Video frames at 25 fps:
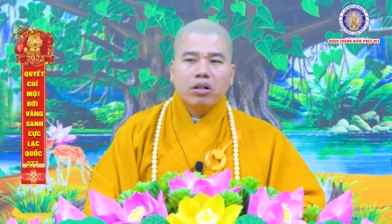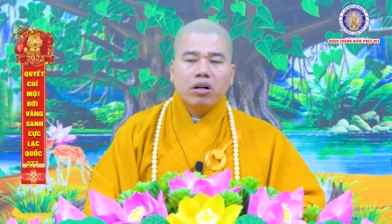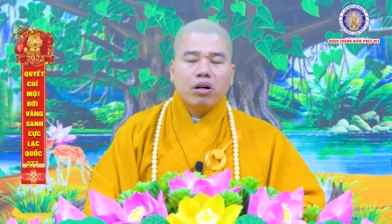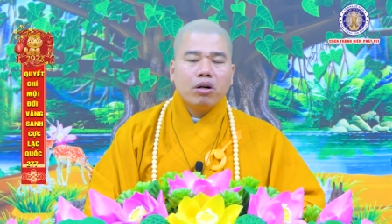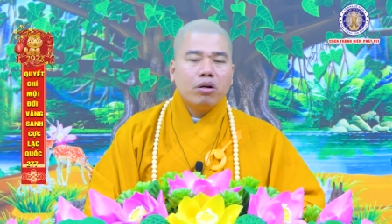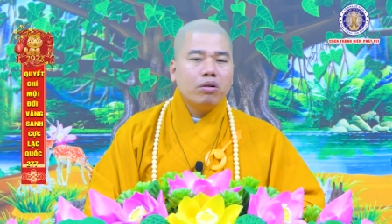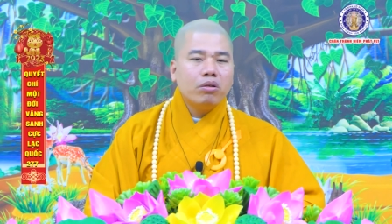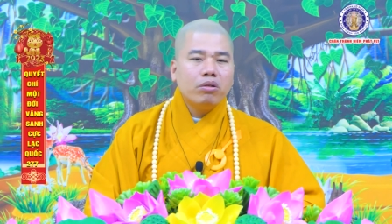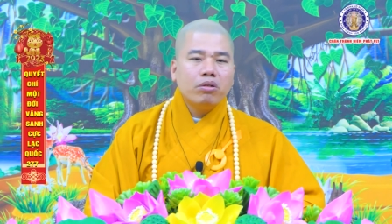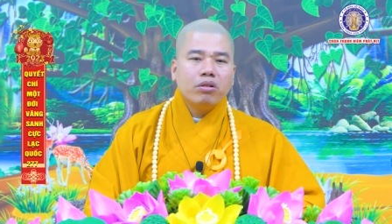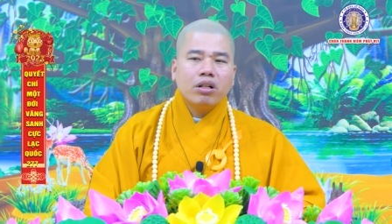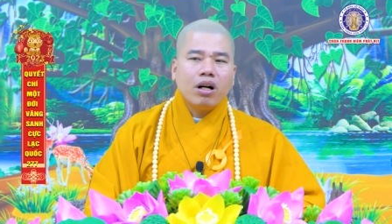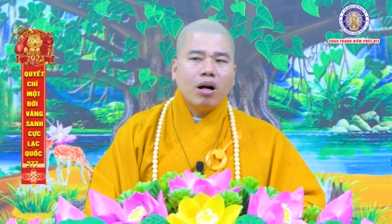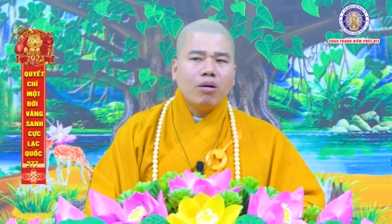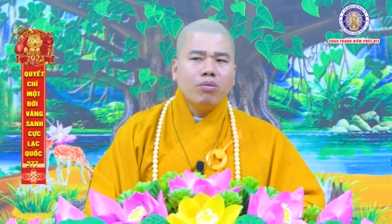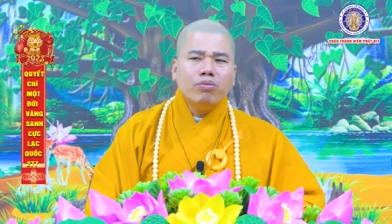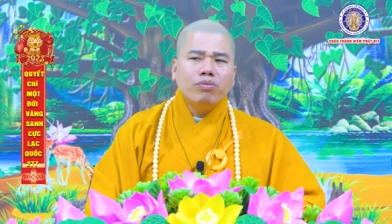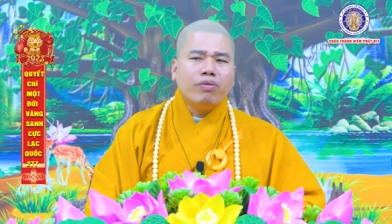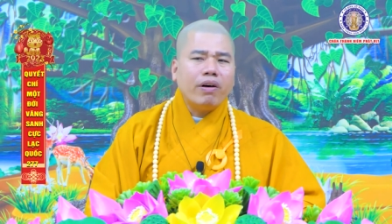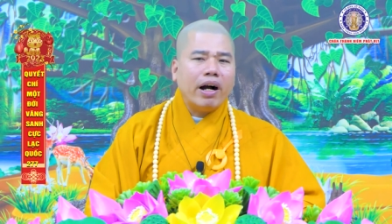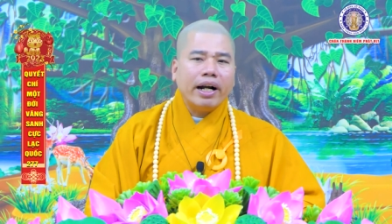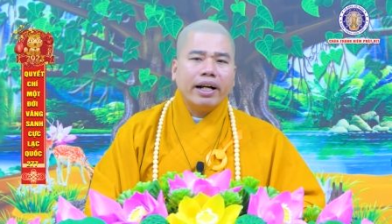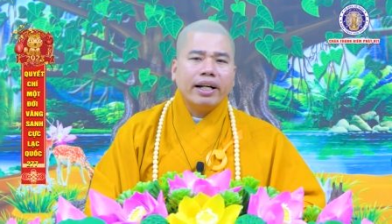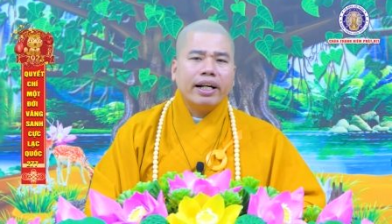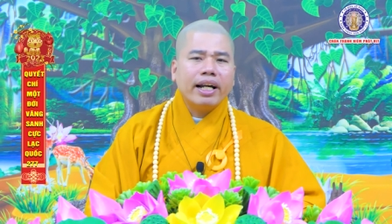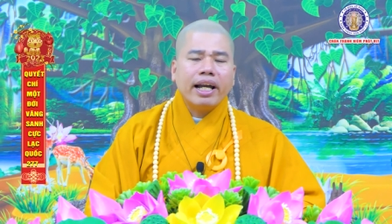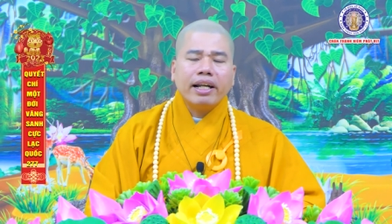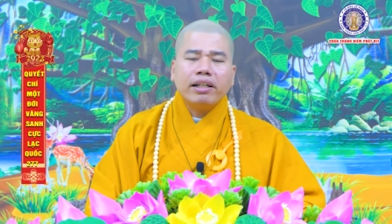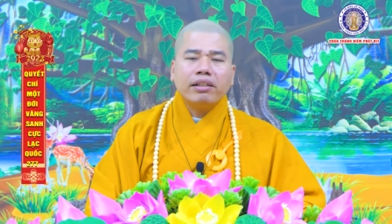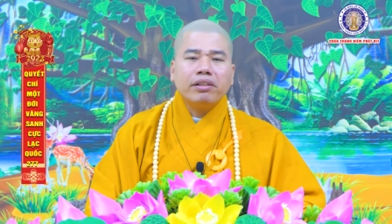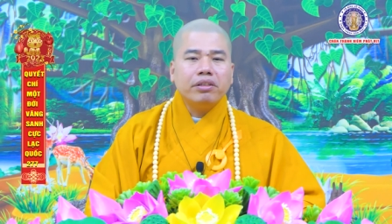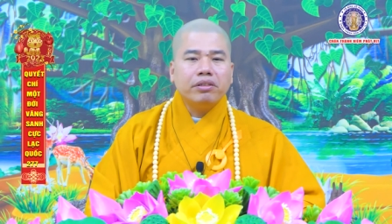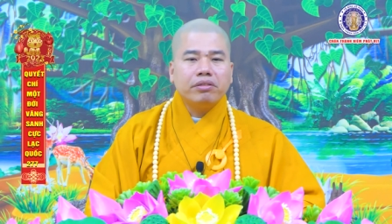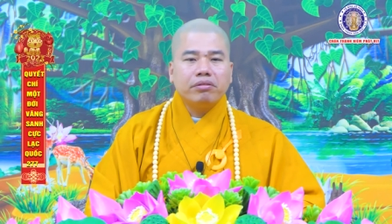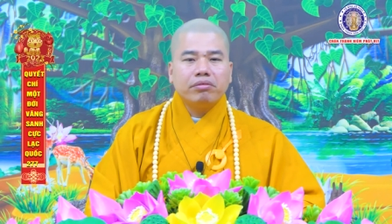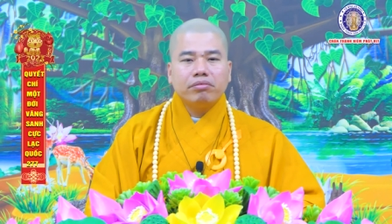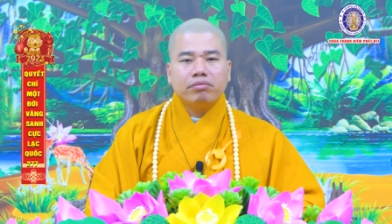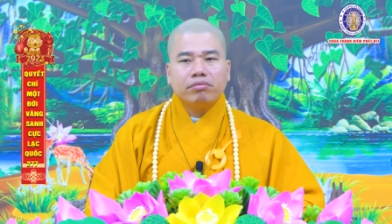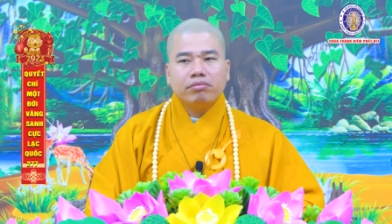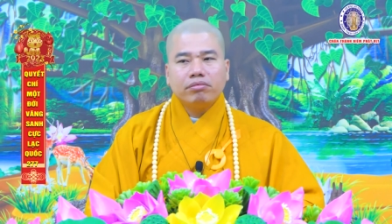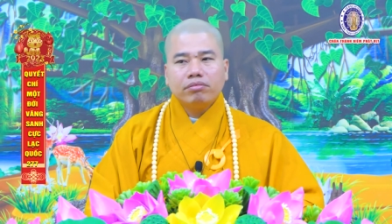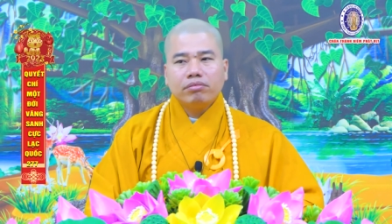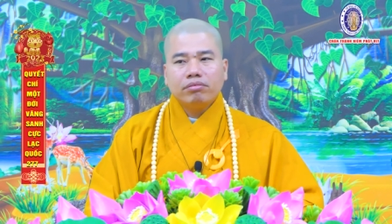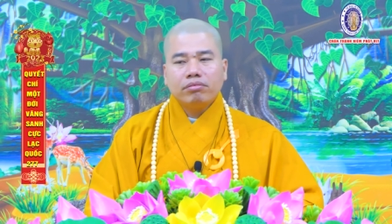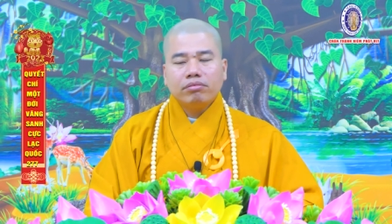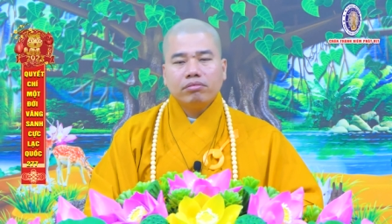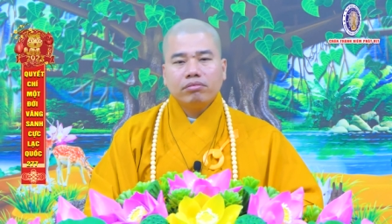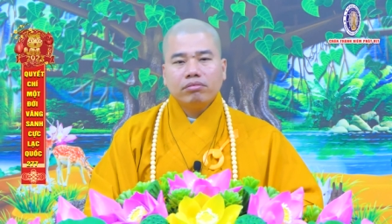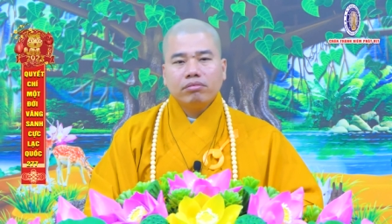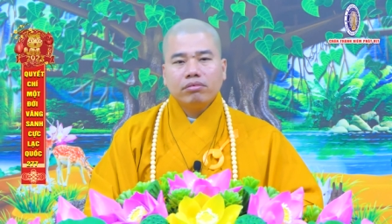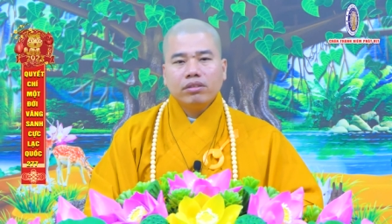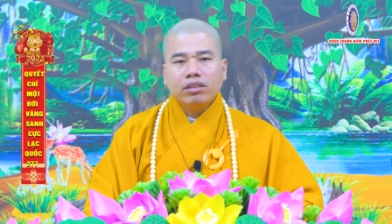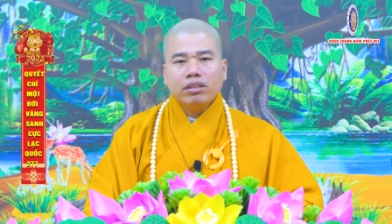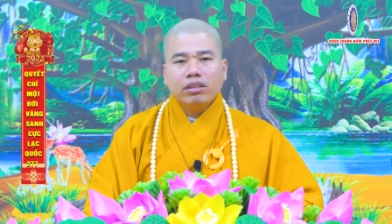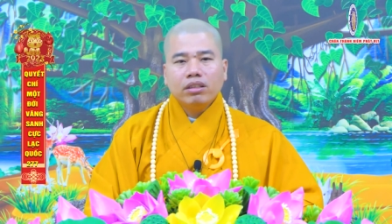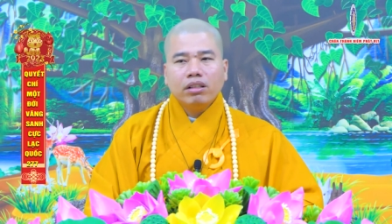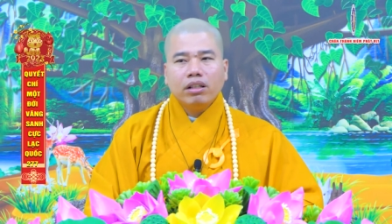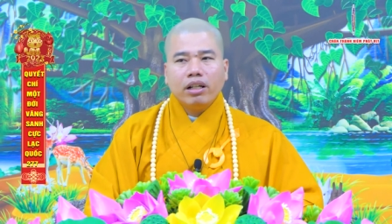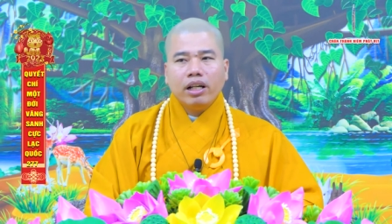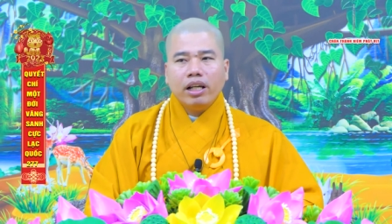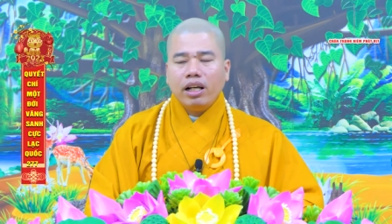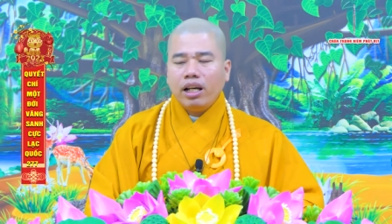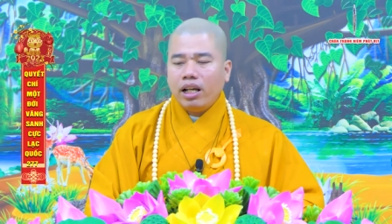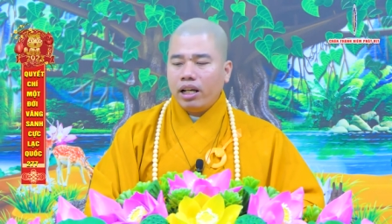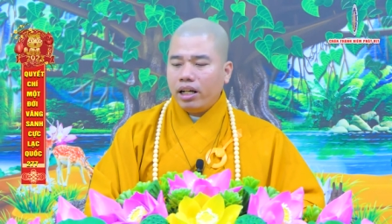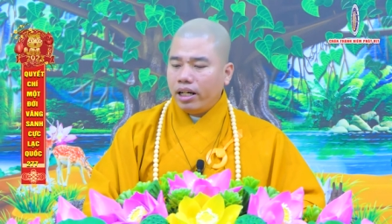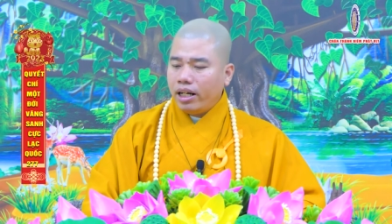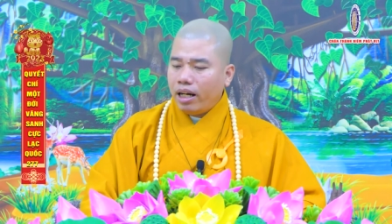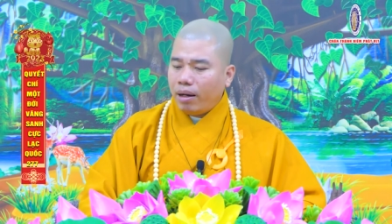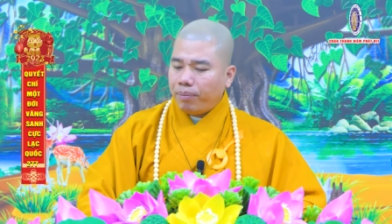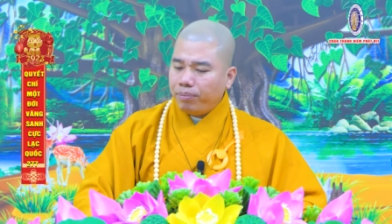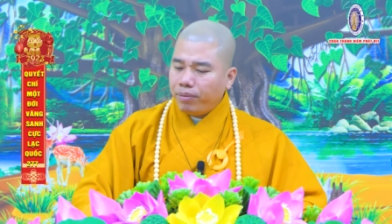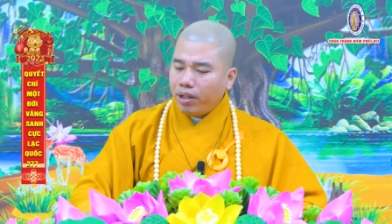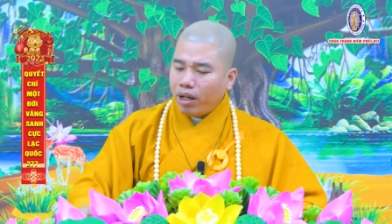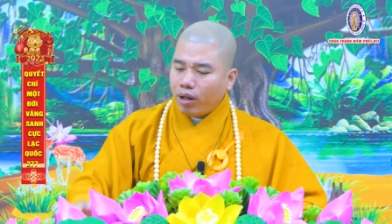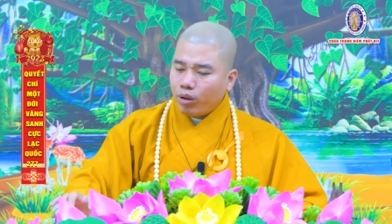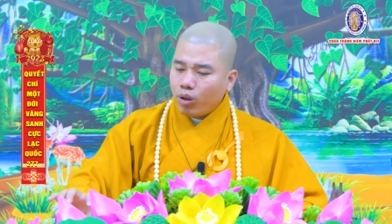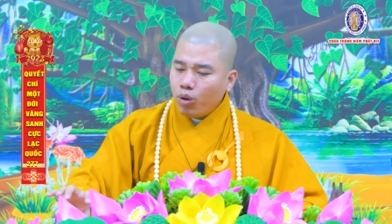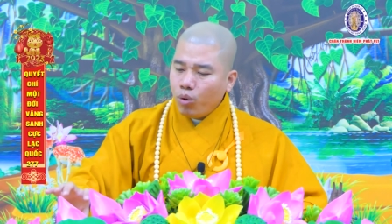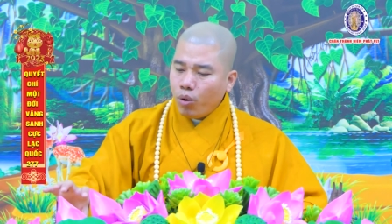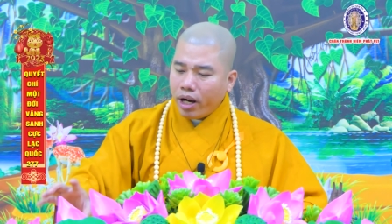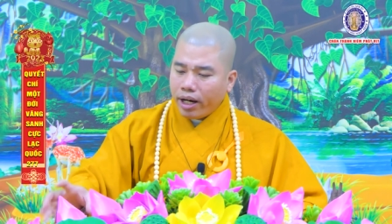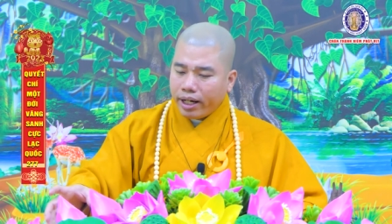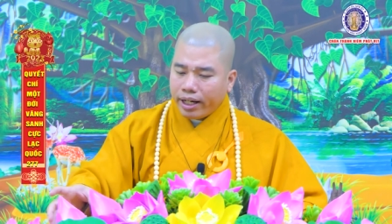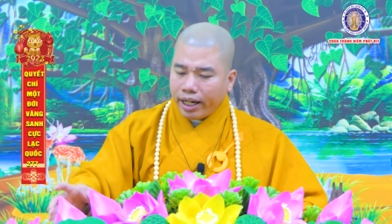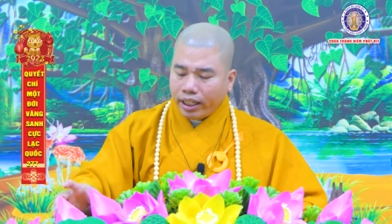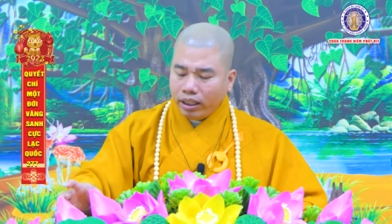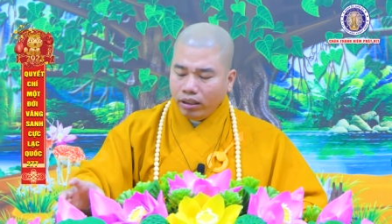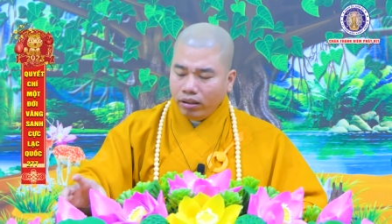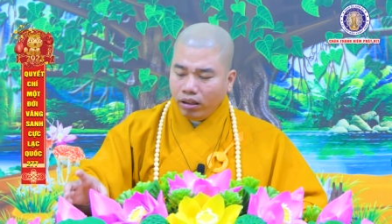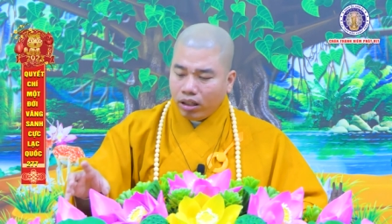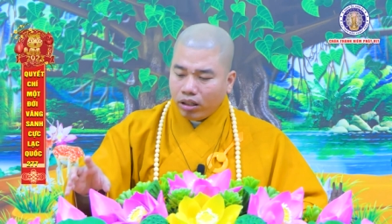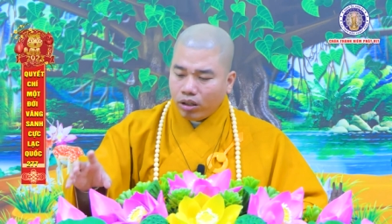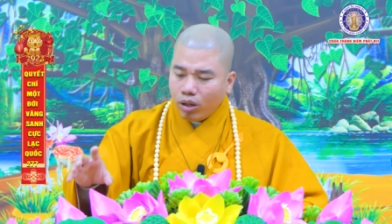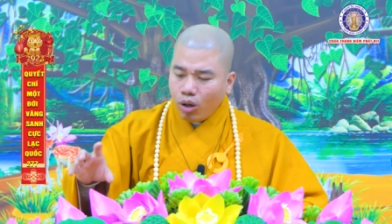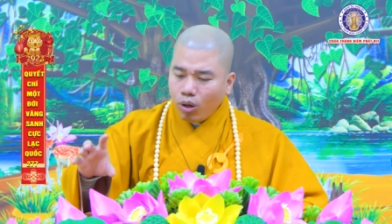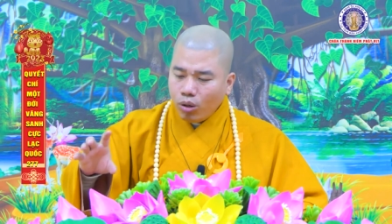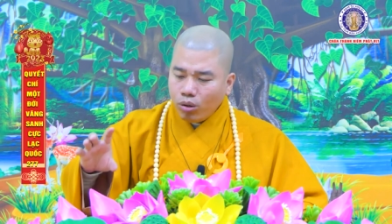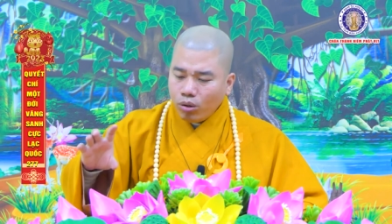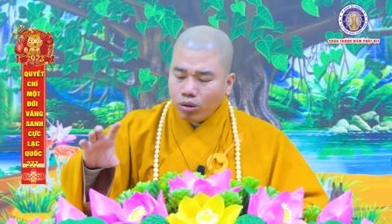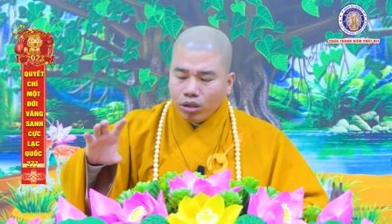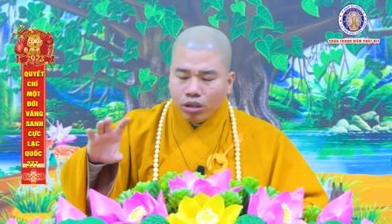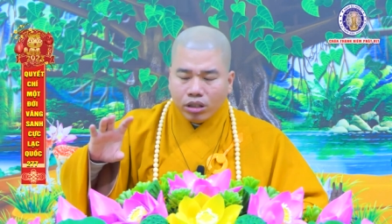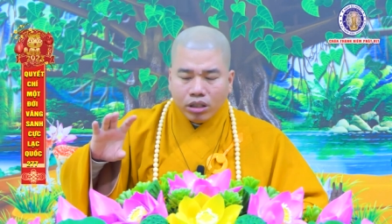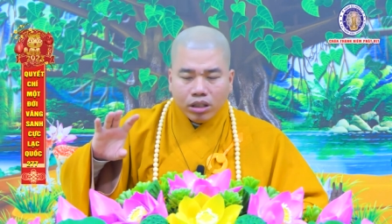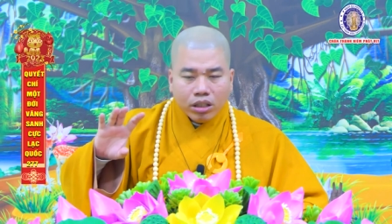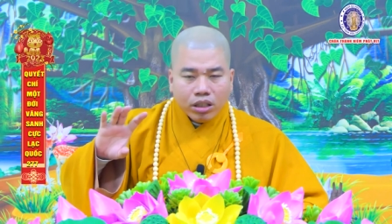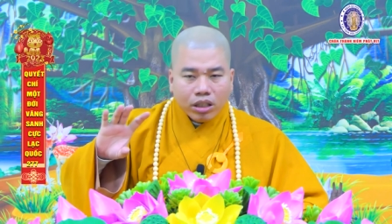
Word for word: cô không phản kháng được nghĩa là gặp vào cái hoàn cảnh là cô